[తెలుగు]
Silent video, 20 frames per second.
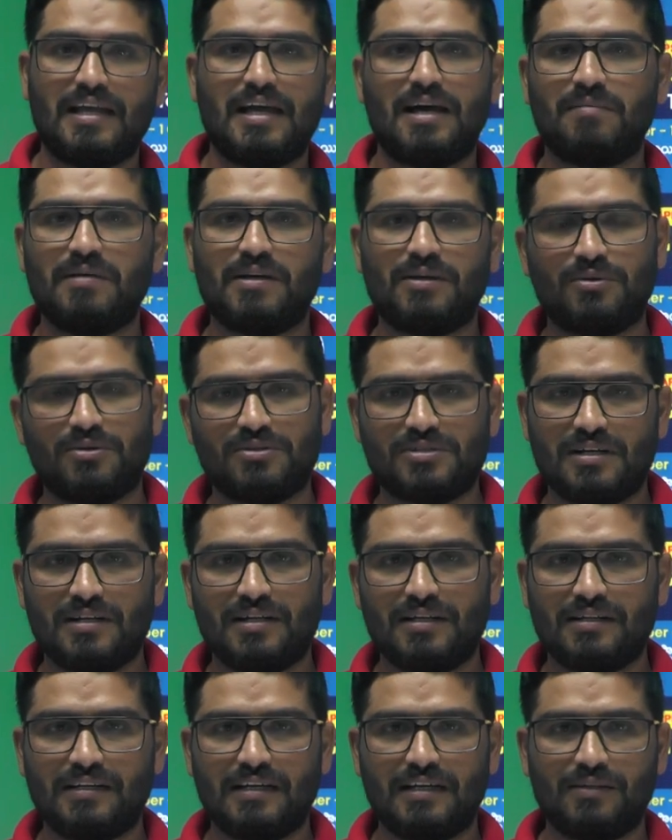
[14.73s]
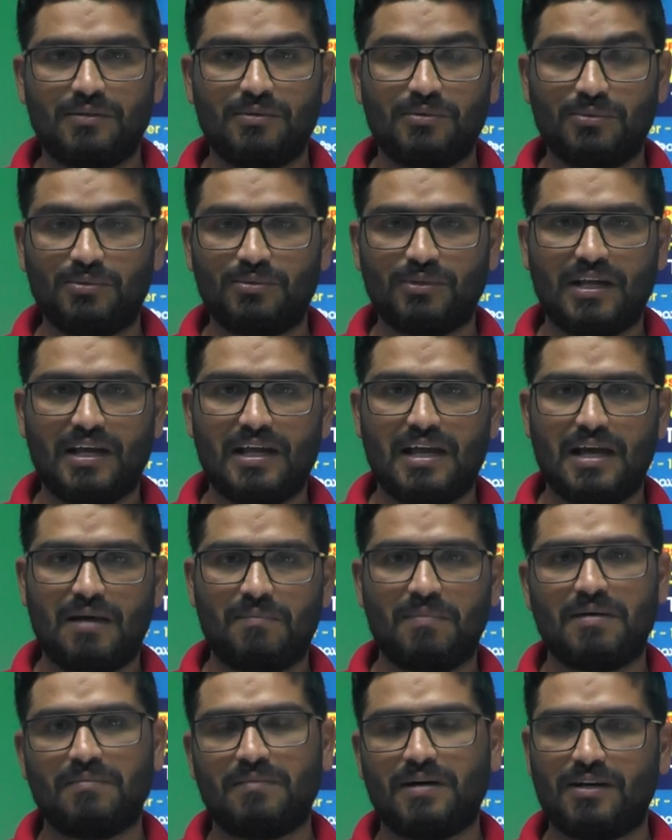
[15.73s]
యాభై క్వశ్చన్లకు గాను నూట
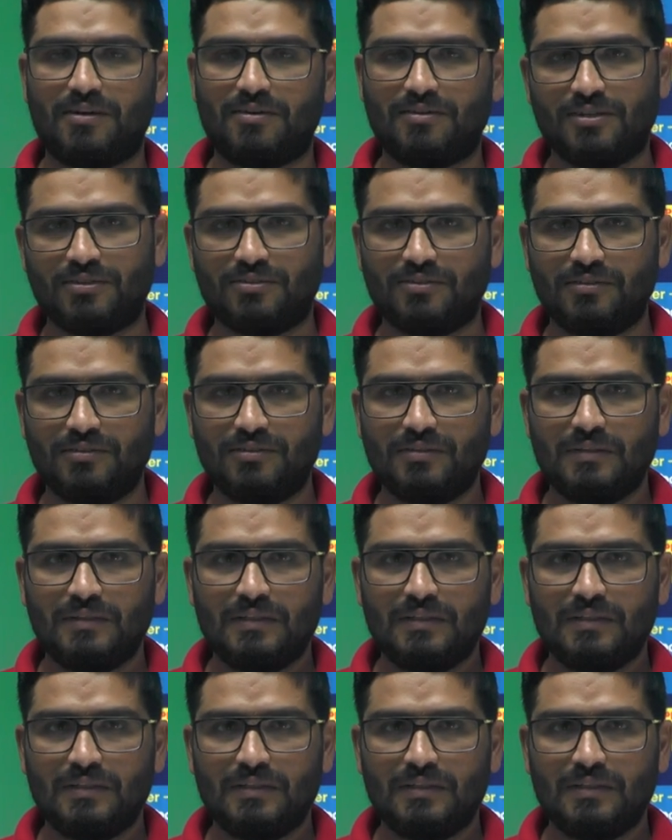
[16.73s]
యాభై మార్కులతో